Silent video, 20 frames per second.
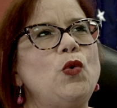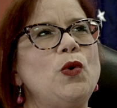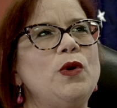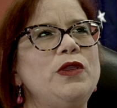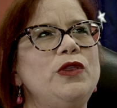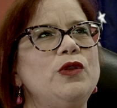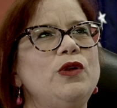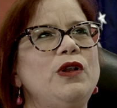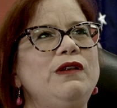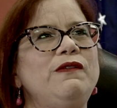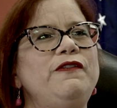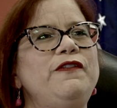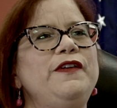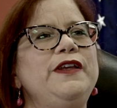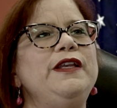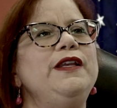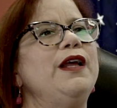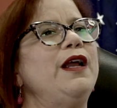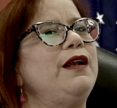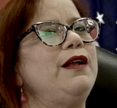cuando al
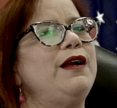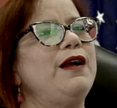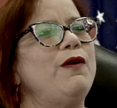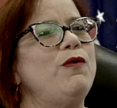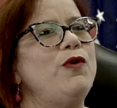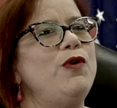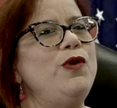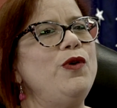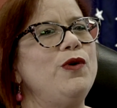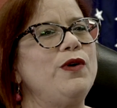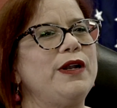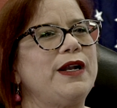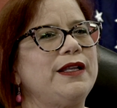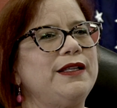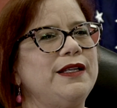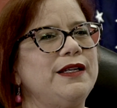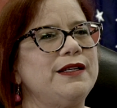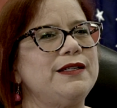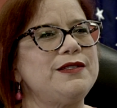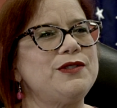fin y al cabo logra
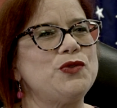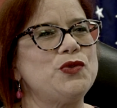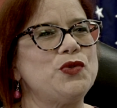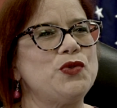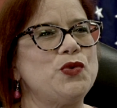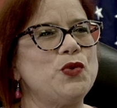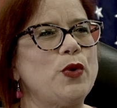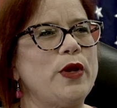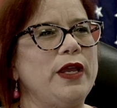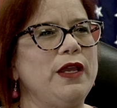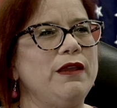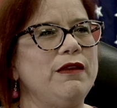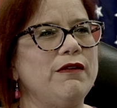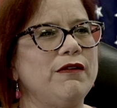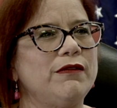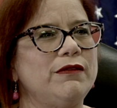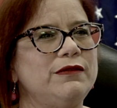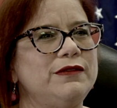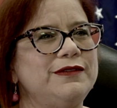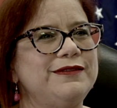tener su
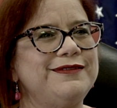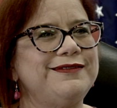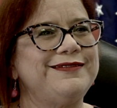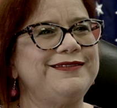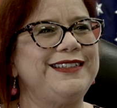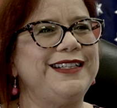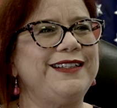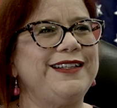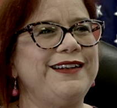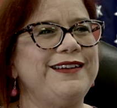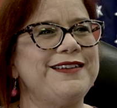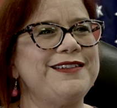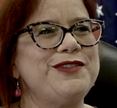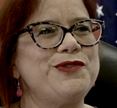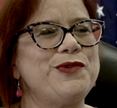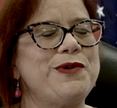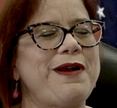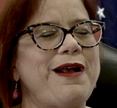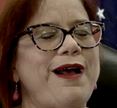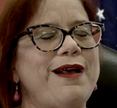sueño de tener
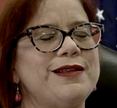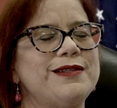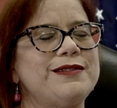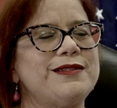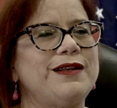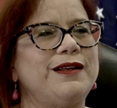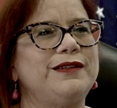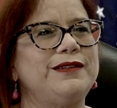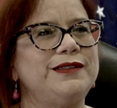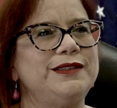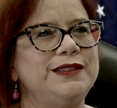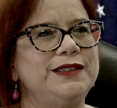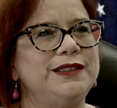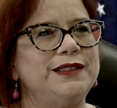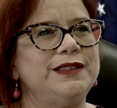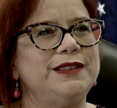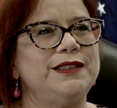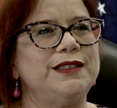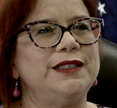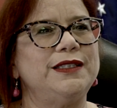su casa.
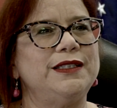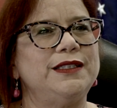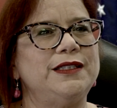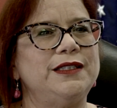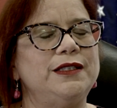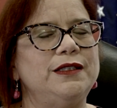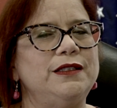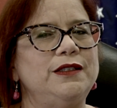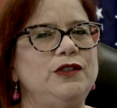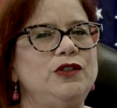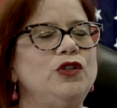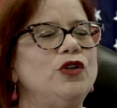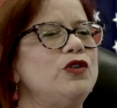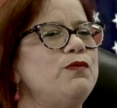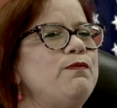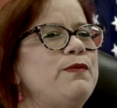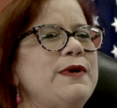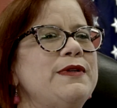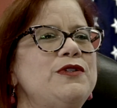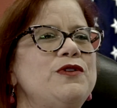No
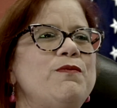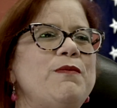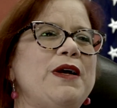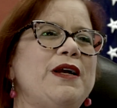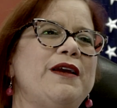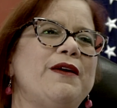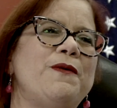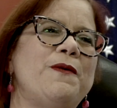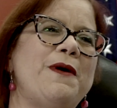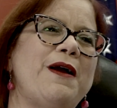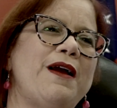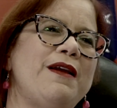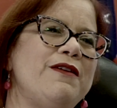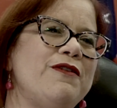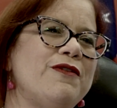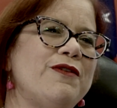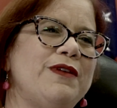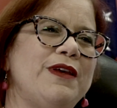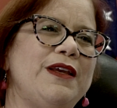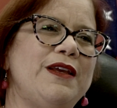pasó más que un
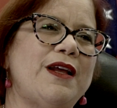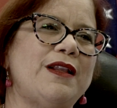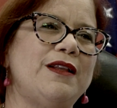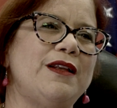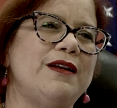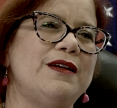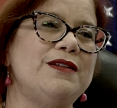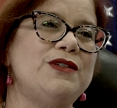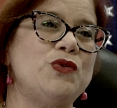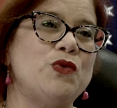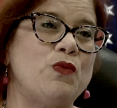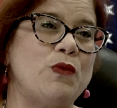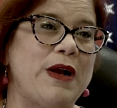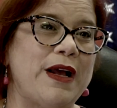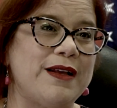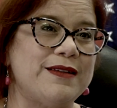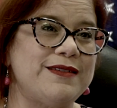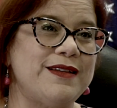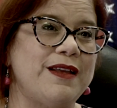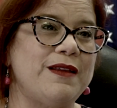año de ella tener su
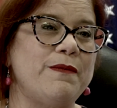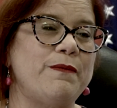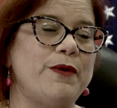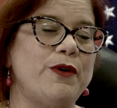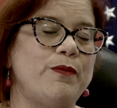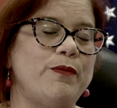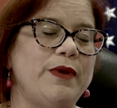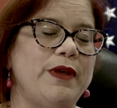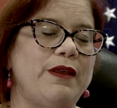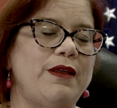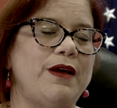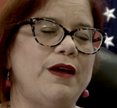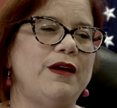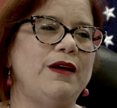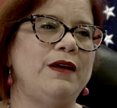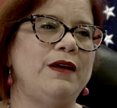casa de propiedad